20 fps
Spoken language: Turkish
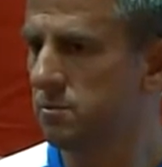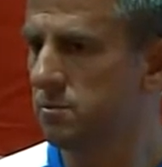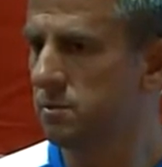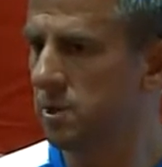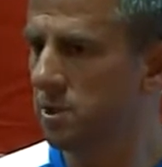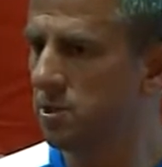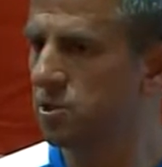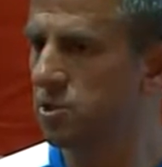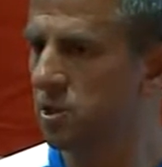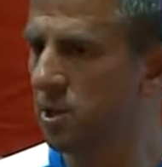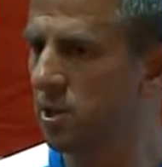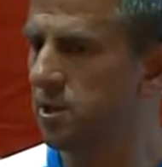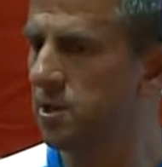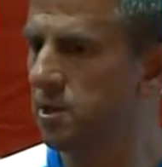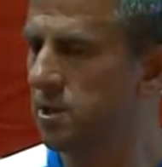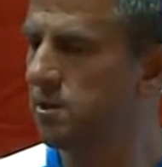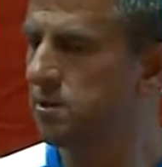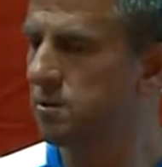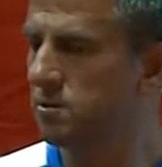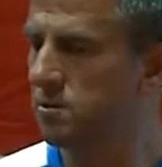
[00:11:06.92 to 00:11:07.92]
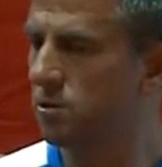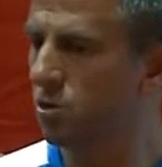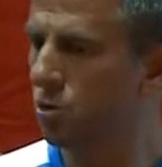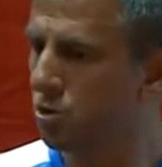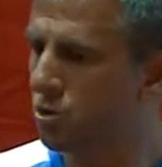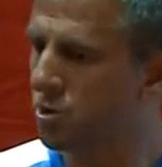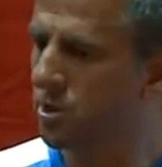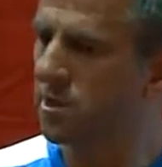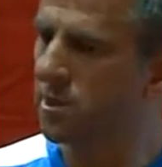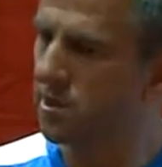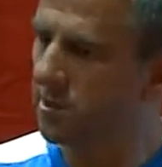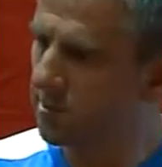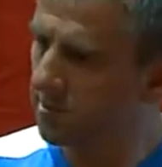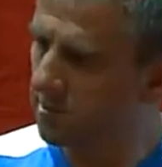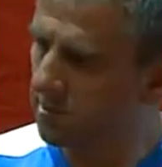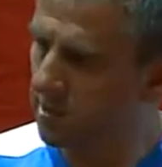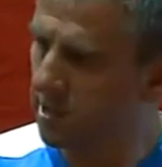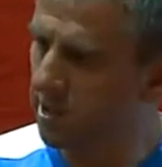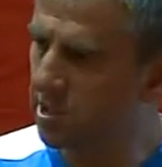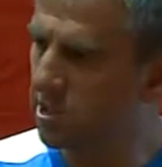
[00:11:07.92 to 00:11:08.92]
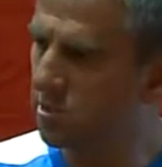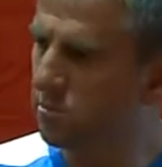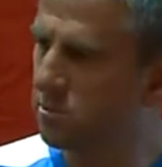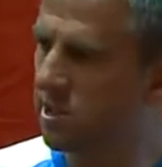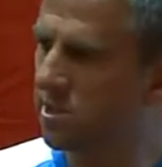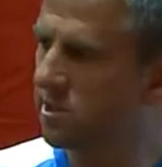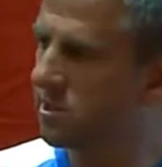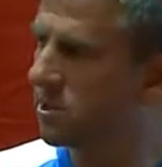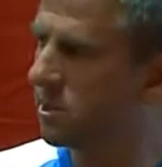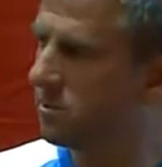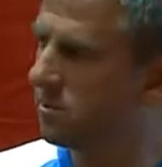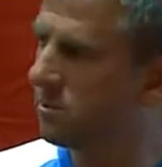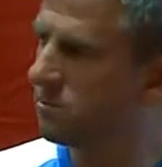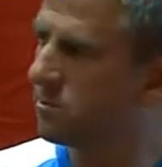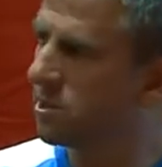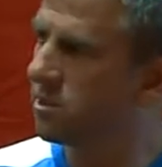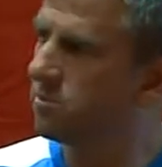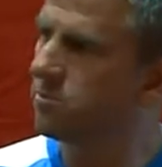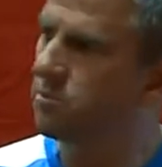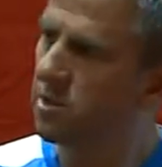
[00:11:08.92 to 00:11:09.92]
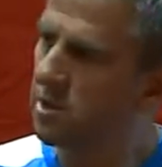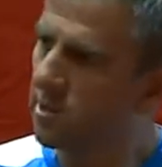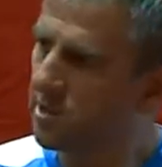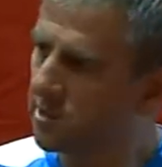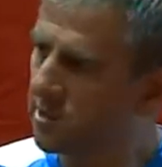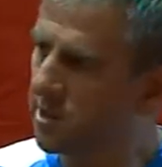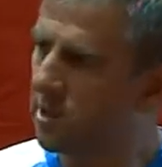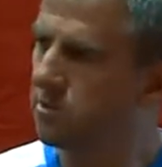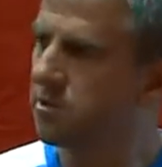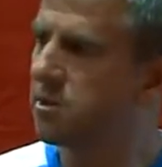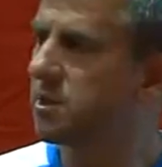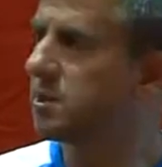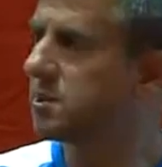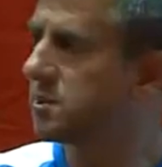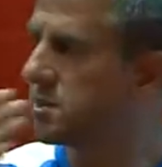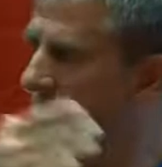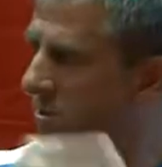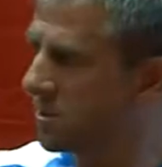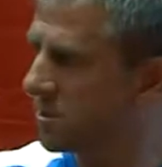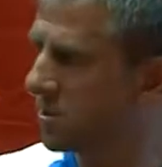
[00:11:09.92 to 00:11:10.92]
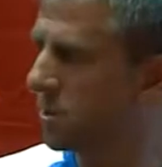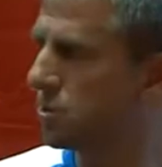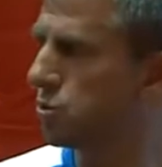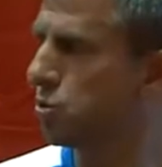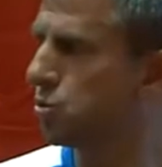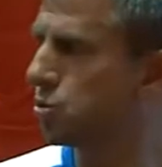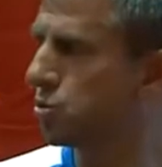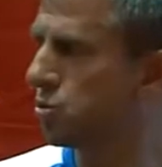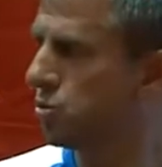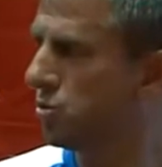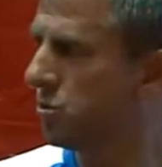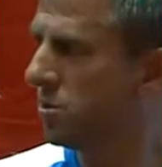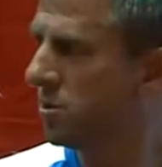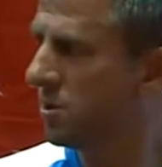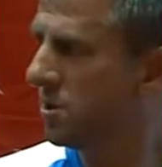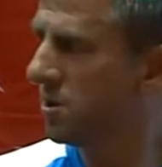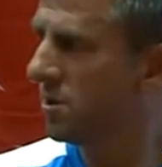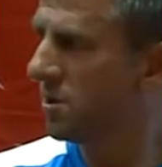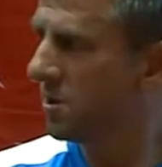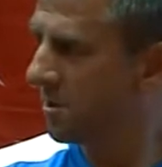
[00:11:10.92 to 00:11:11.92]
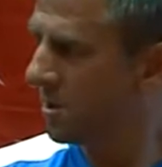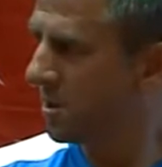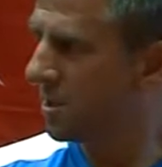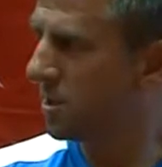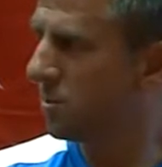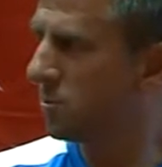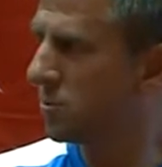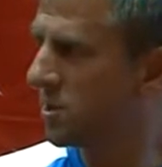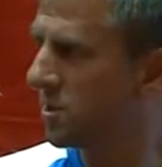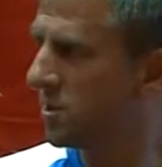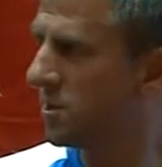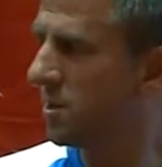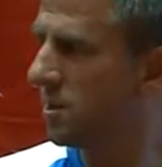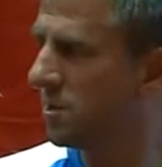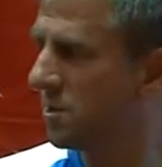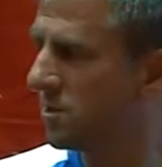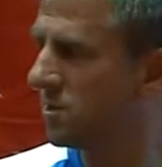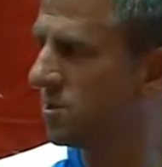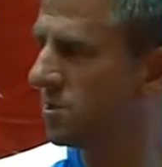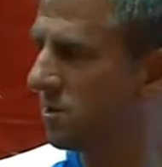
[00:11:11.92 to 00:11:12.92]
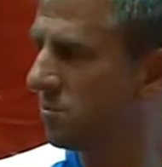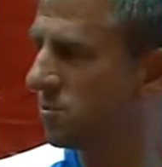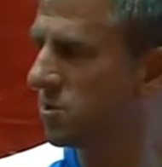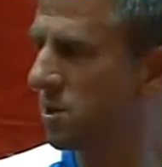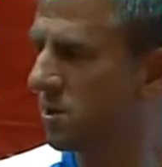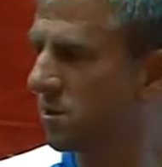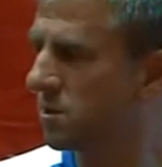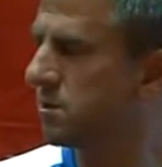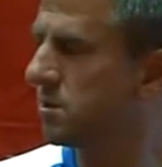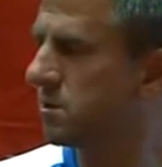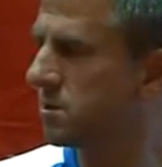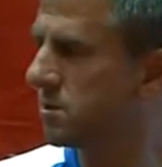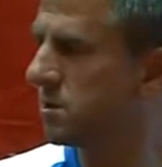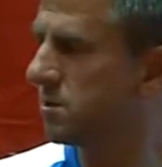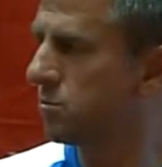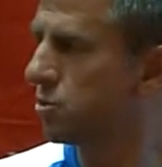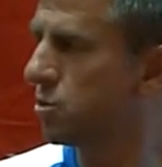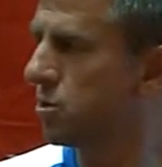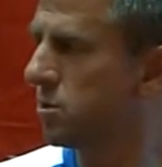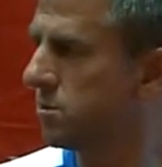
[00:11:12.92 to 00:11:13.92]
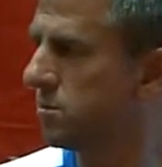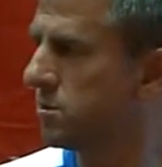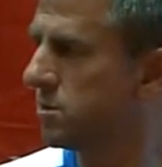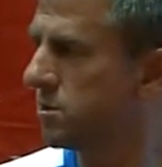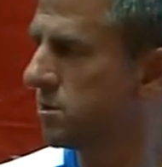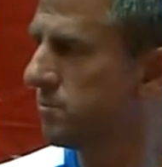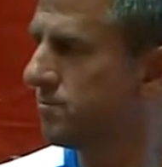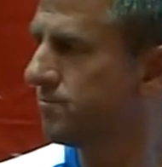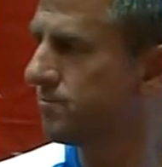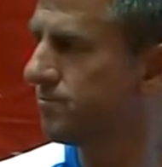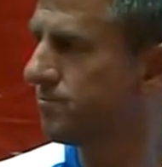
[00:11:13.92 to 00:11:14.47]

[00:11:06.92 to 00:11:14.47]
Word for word: Ee, ve inşallah orada da gelişimlerini tamamlayıp devre arası ya da sezon sonu aramıza dahil edeceğimiz arkadaşlarımız olabilir.